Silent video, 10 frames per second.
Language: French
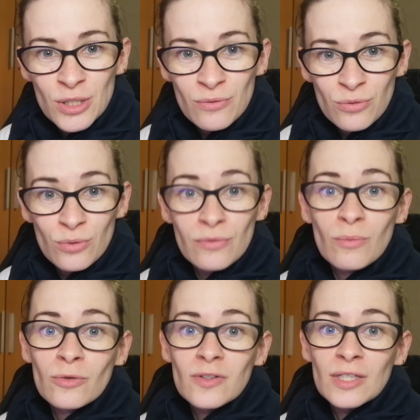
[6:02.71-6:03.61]
j'ai voulu vous
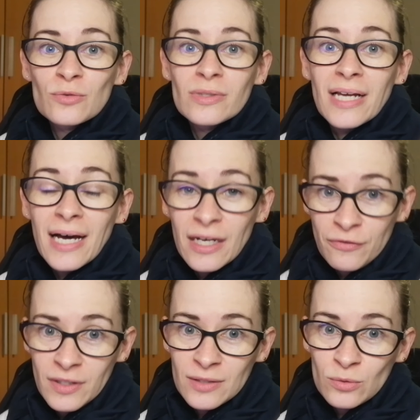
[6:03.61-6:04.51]
montrer toute la
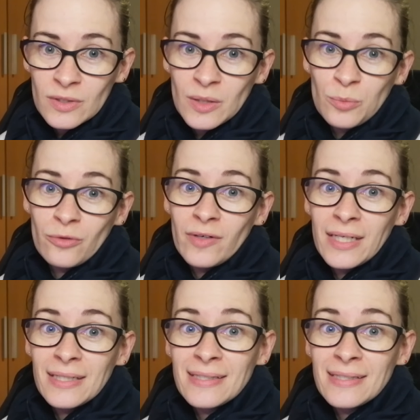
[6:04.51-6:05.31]
réflexion qu'il pouvait